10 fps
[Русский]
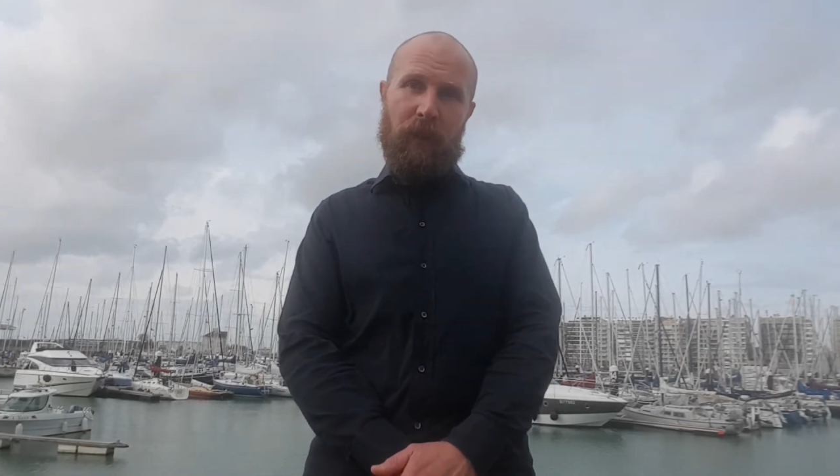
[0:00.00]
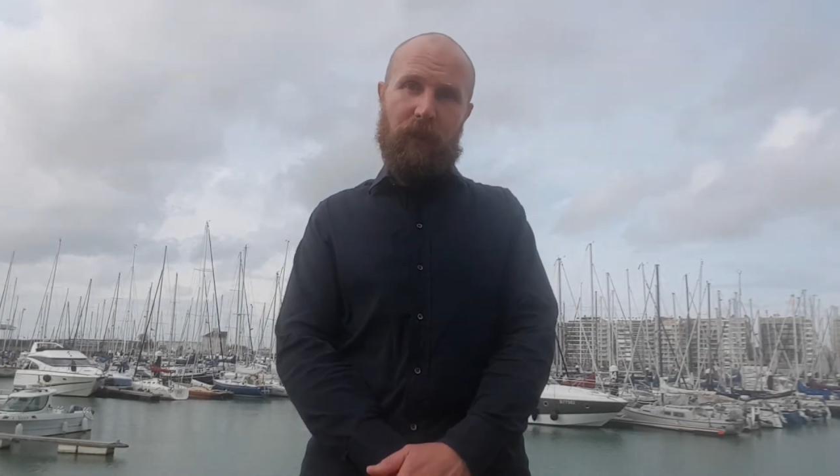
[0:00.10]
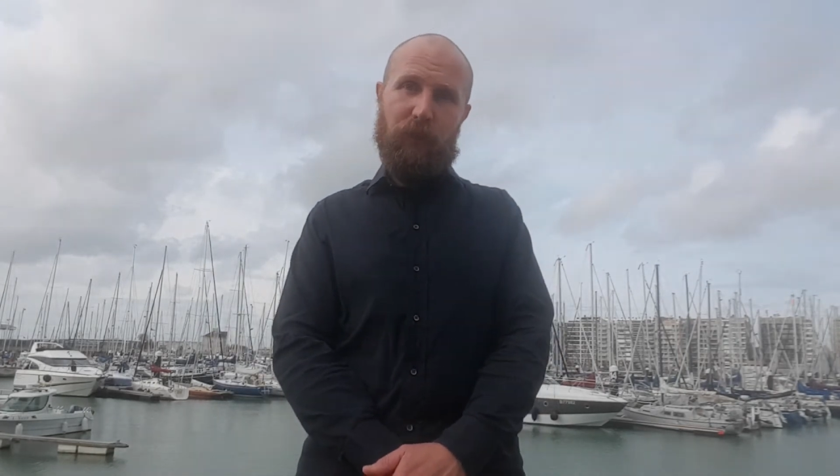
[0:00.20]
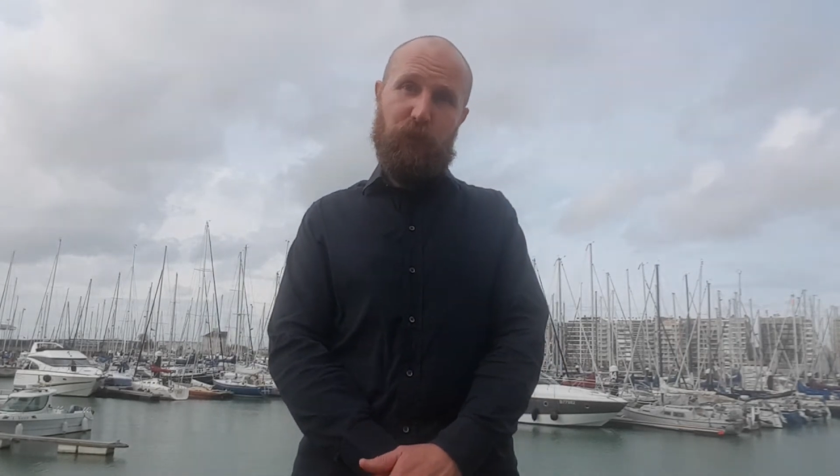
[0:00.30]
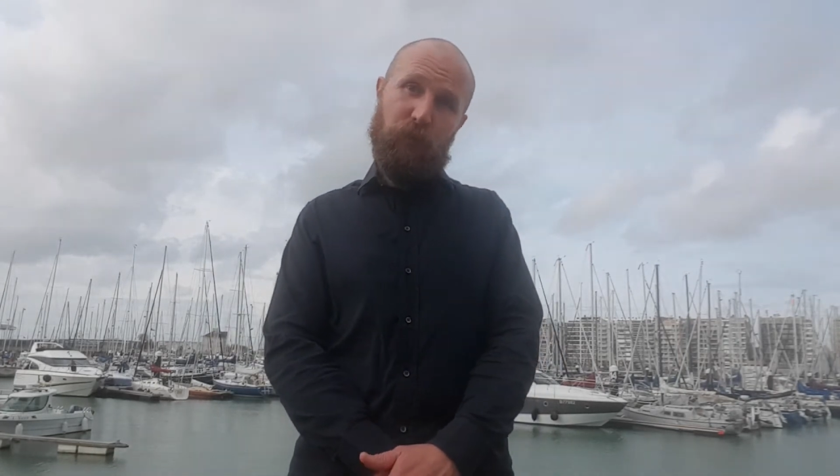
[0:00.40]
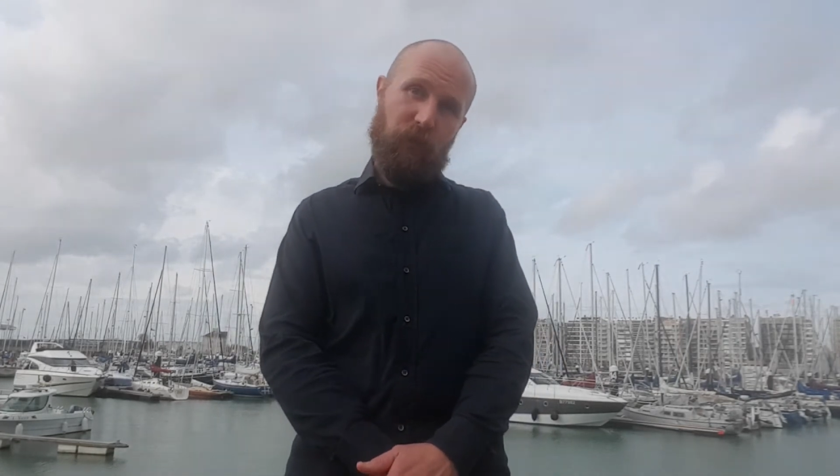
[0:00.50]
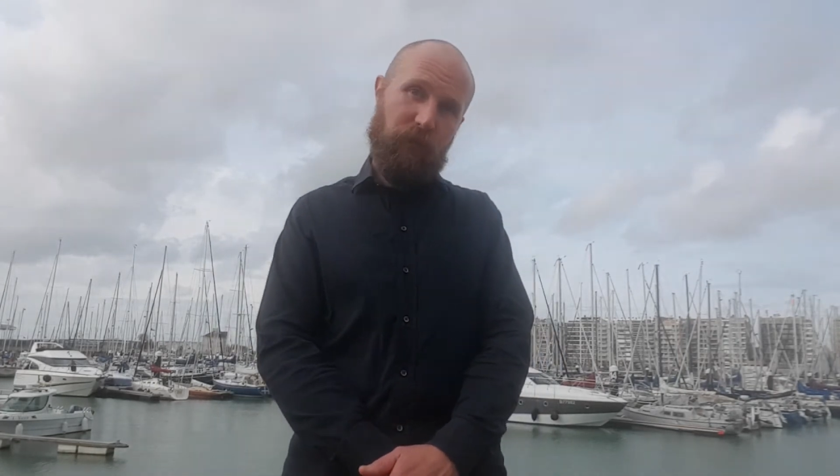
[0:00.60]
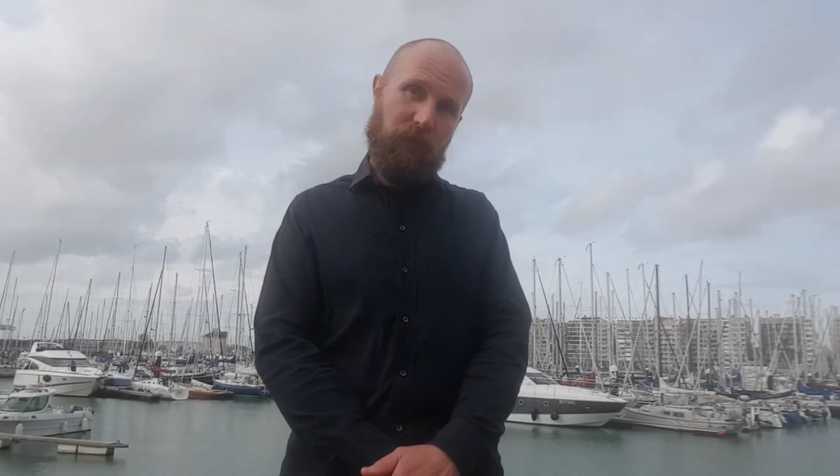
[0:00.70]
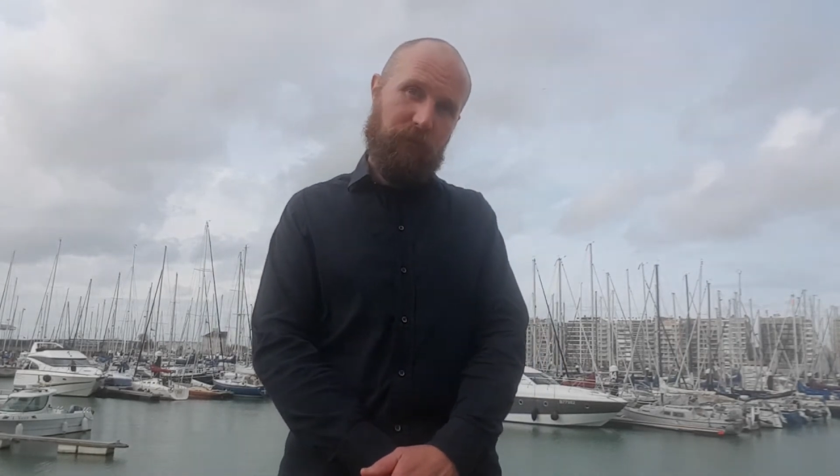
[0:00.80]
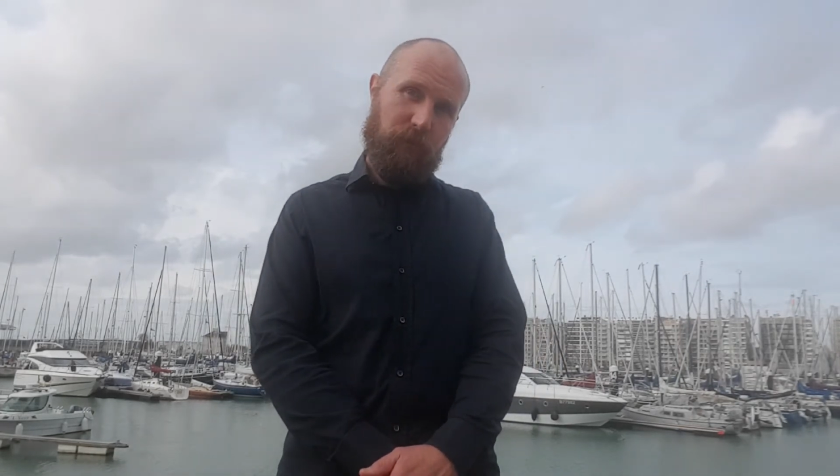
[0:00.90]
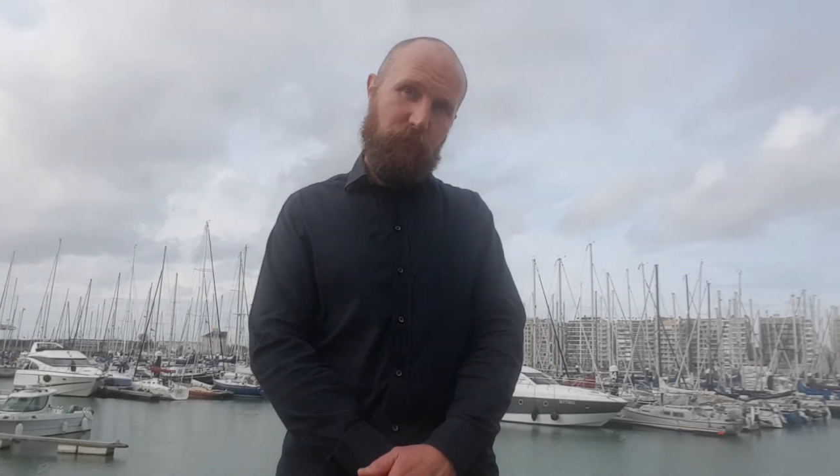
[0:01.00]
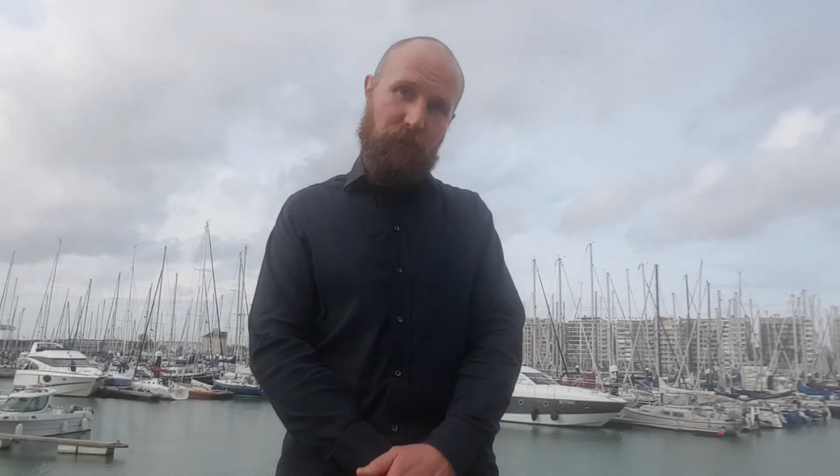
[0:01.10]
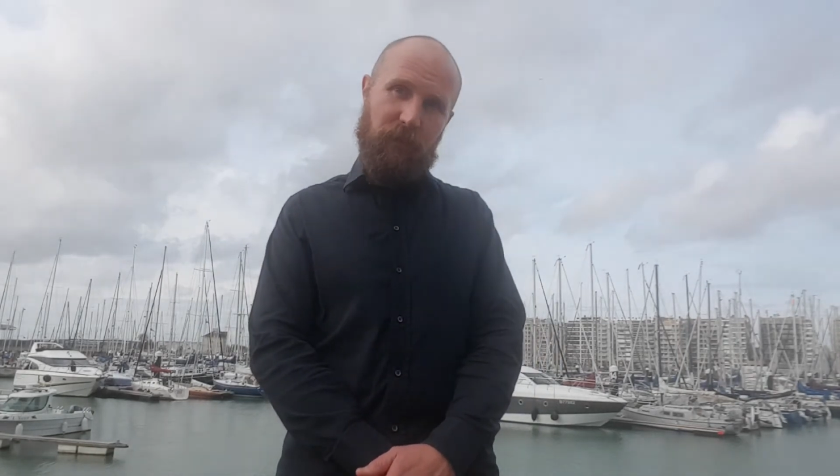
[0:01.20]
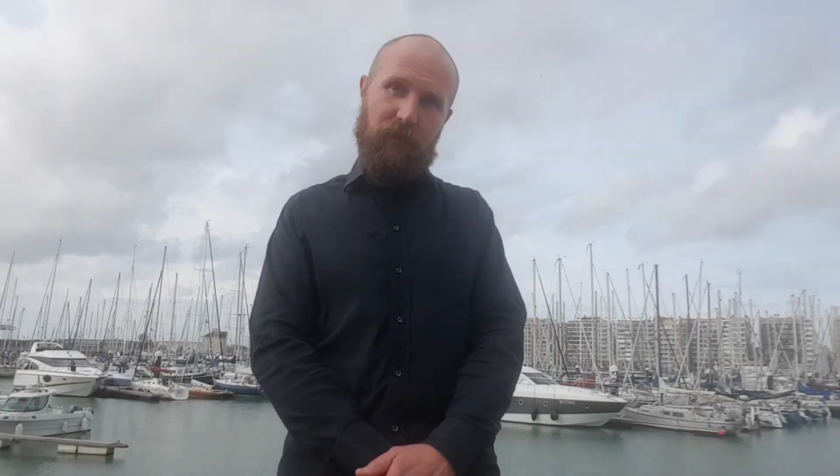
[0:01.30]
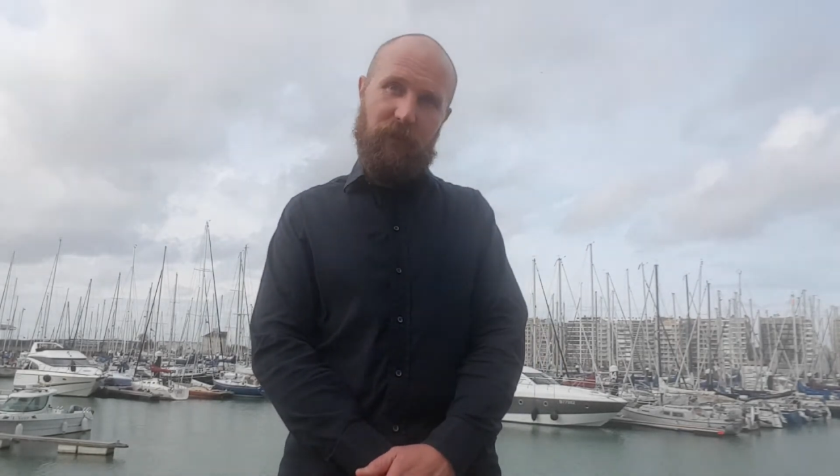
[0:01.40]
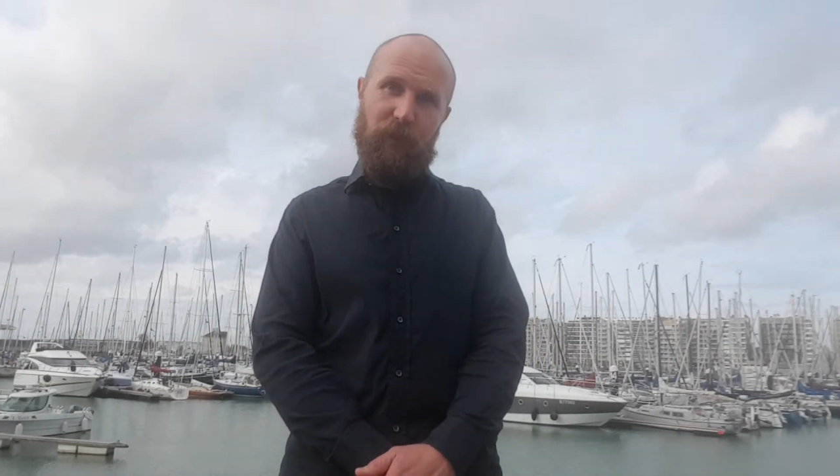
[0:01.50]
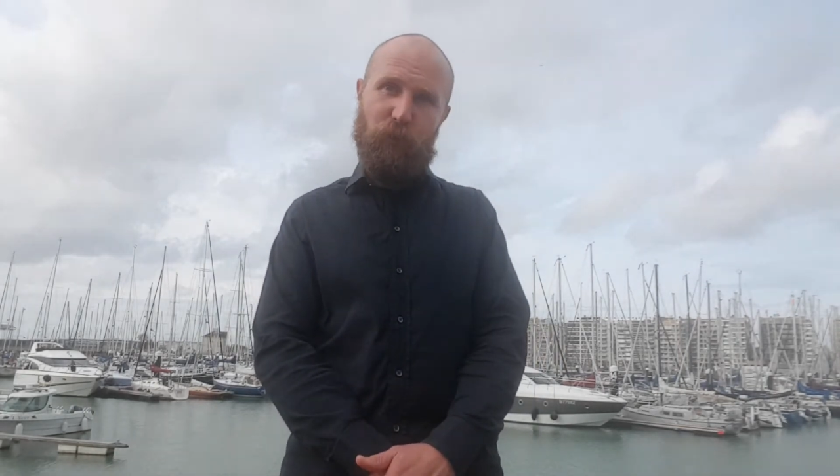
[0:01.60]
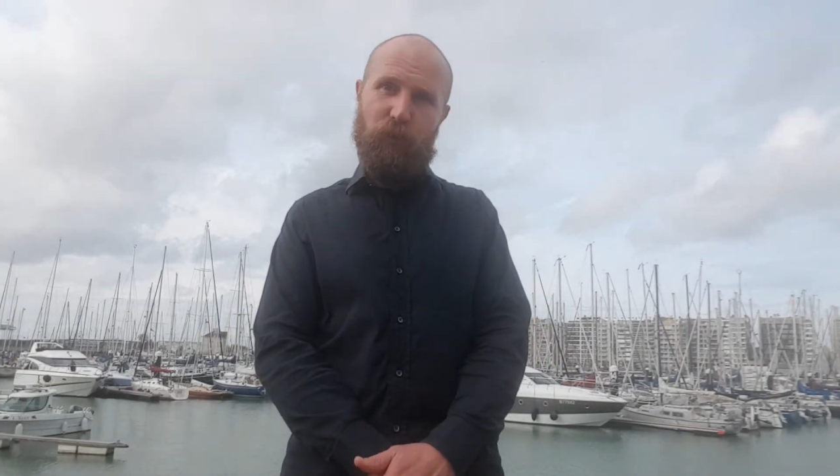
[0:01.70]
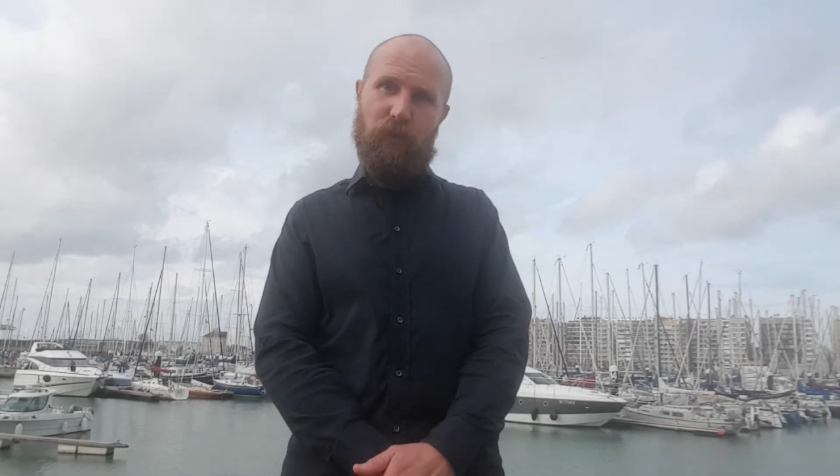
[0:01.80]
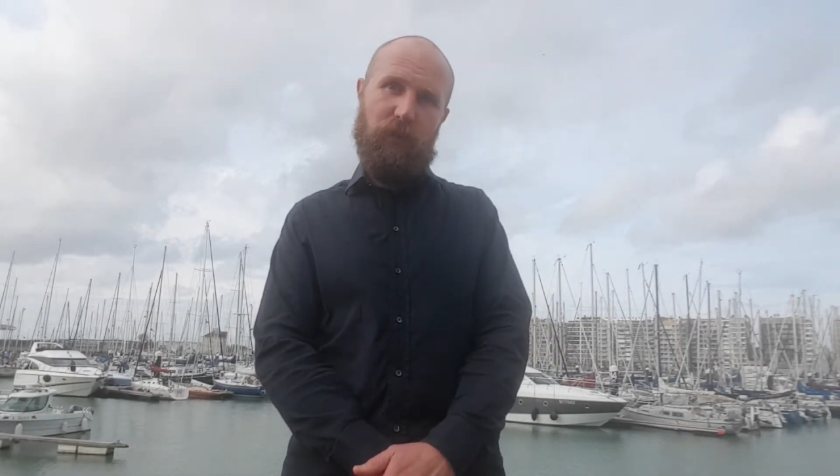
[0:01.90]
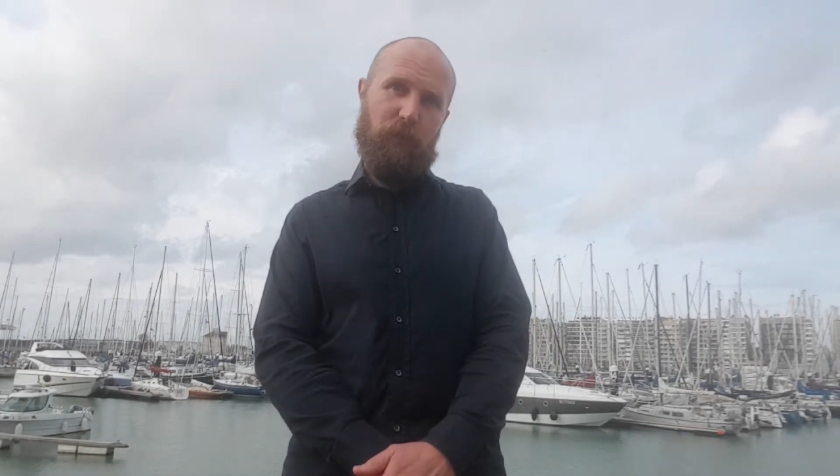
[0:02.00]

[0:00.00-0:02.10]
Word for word: И почему-то бедные люди не